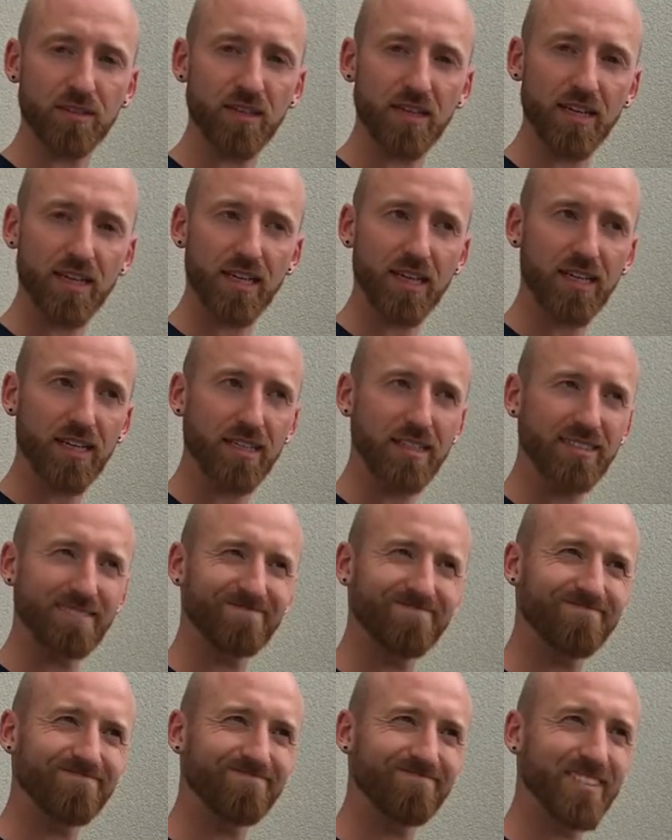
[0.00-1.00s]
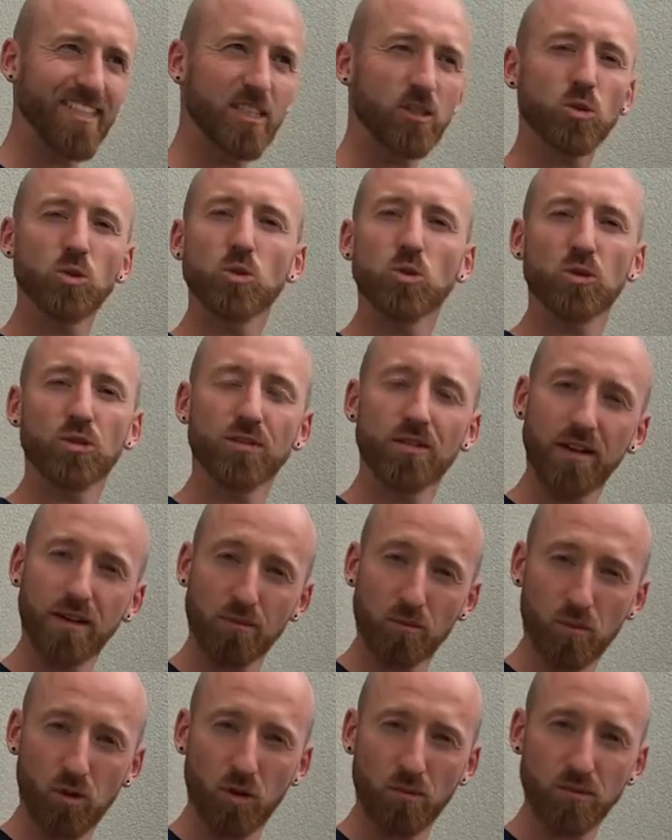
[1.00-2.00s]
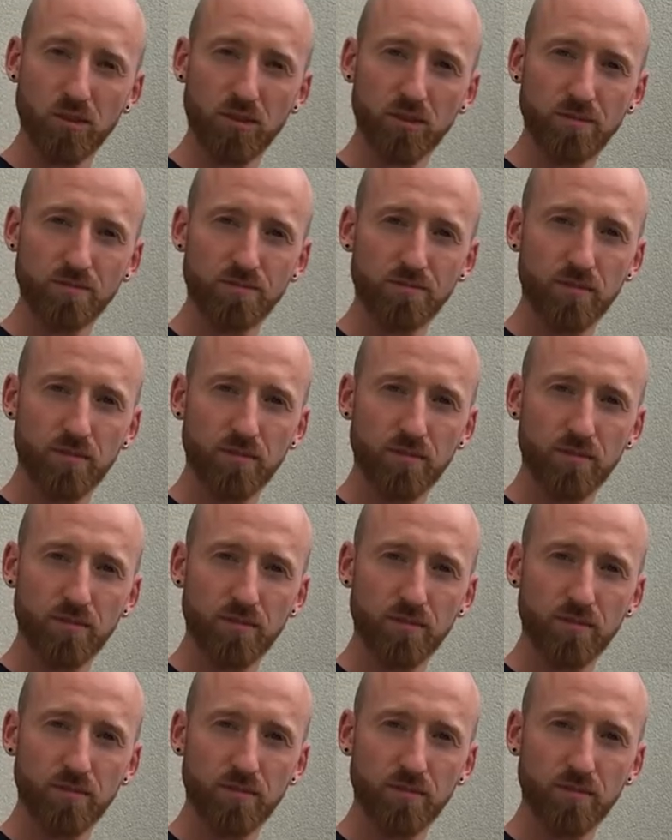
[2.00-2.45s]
in der Regel nicht so gut durchs Leben kommst.